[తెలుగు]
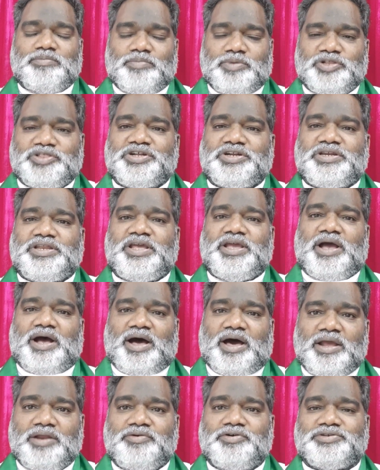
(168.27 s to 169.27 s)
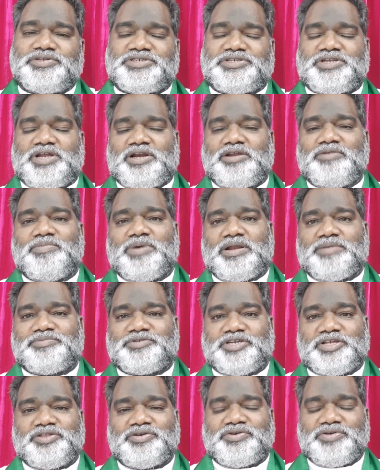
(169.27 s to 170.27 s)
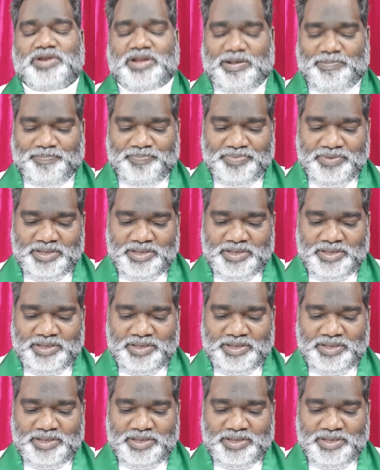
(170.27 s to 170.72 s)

మొదటి ఆరు వచనాలు మనం చదువుకున్నాం